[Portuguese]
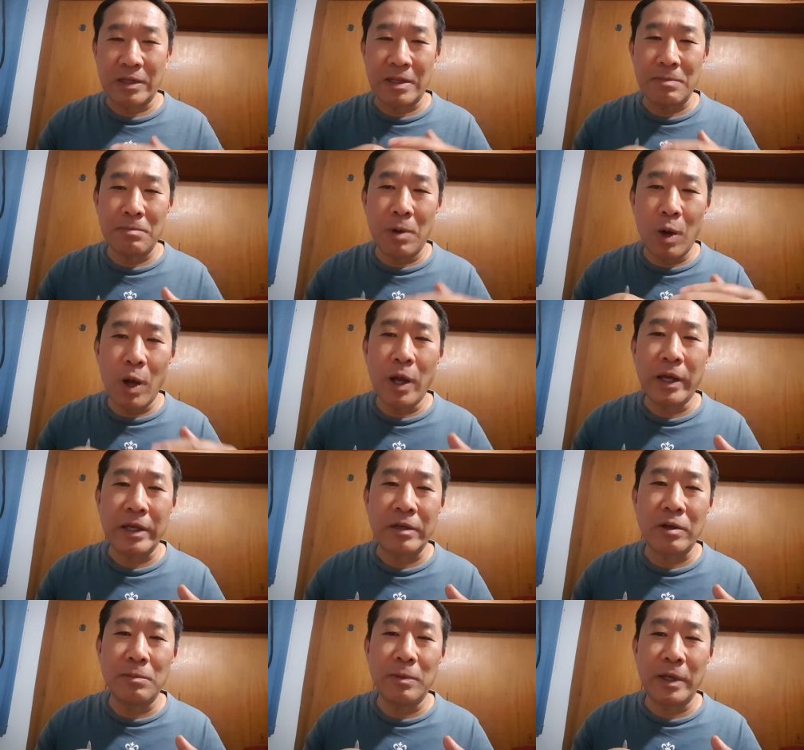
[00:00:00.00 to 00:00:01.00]
que morre
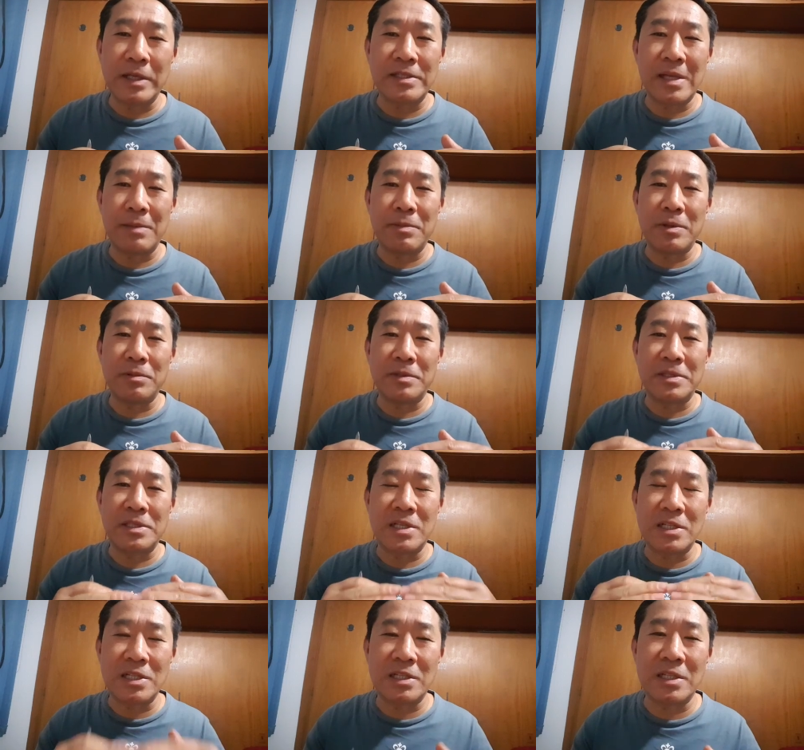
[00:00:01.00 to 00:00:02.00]
é como recebe uma
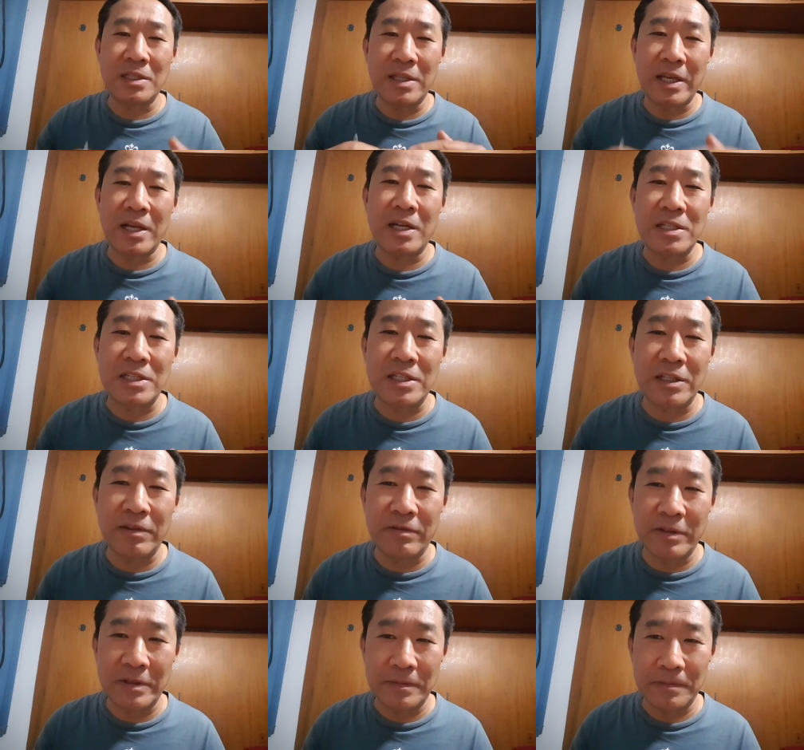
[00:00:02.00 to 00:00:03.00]
certidão
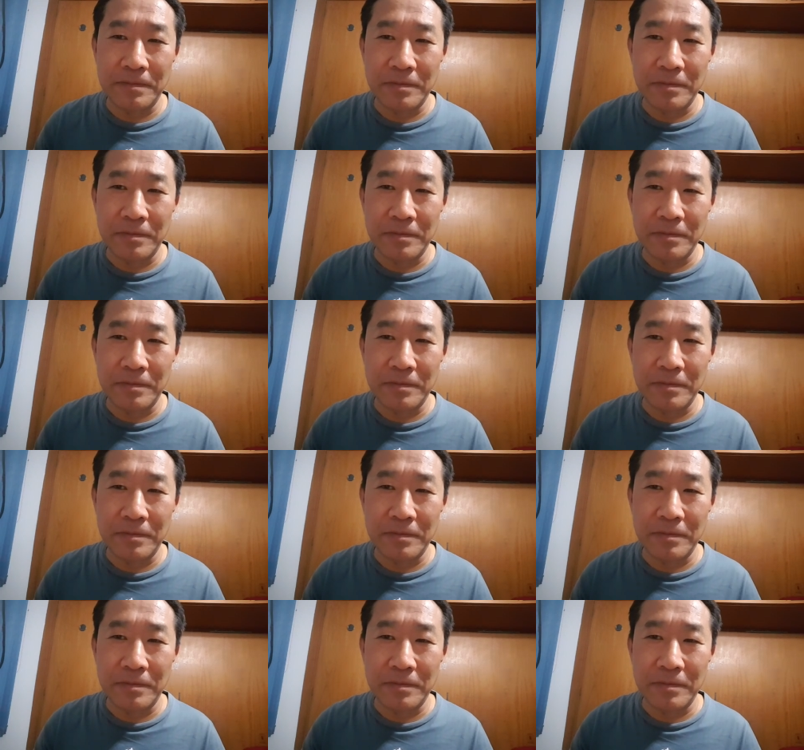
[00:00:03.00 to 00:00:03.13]
negativa